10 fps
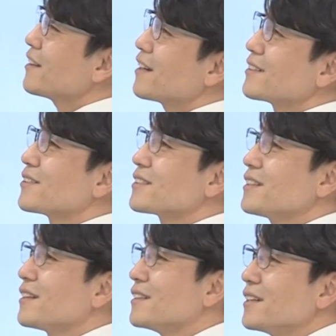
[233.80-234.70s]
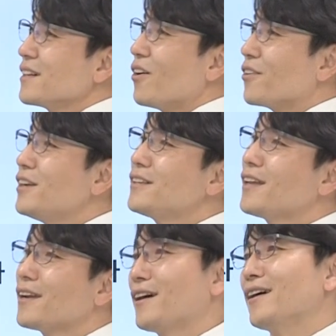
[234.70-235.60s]
한다는 것은 어릴
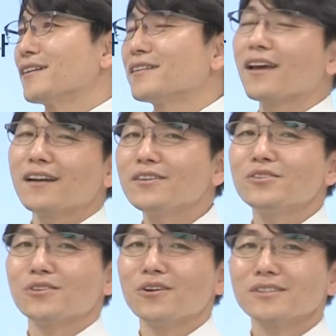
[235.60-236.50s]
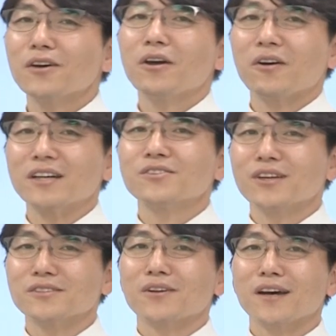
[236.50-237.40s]
때나 그렇게 하는 거죠. 사회와
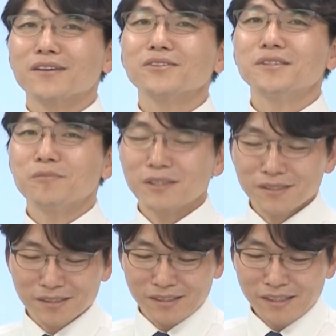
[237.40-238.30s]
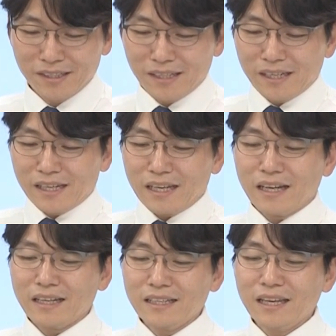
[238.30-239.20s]
가정에서나. 그렇지만은
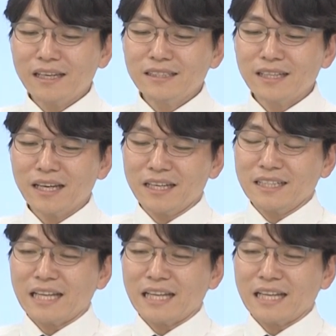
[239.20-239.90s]
아, 이게 이제